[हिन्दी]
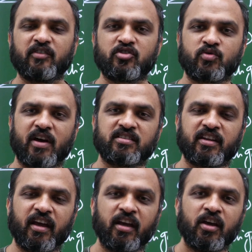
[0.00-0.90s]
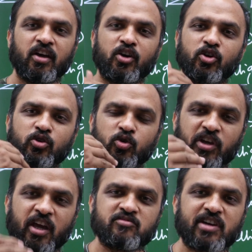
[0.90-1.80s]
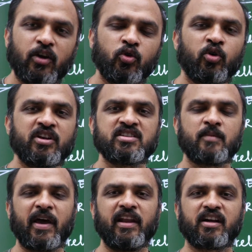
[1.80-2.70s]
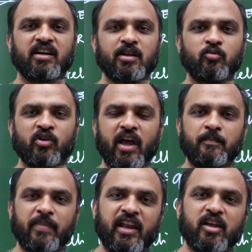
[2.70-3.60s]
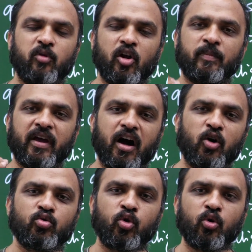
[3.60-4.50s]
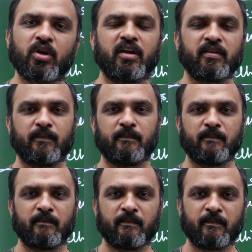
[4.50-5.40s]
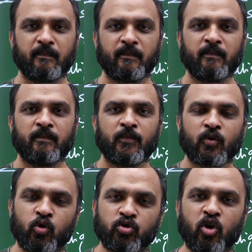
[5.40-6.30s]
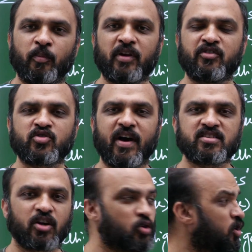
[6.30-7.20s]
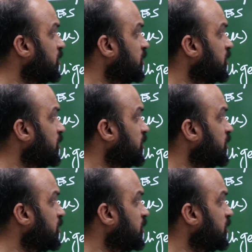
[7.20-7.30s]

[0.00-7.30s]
ही विश्वास नहीं है तो गेम चालू होने से पहले खत्म हो गया पहली बॉल पे आउट होंगे खुद के ऊपर विश्वास रखो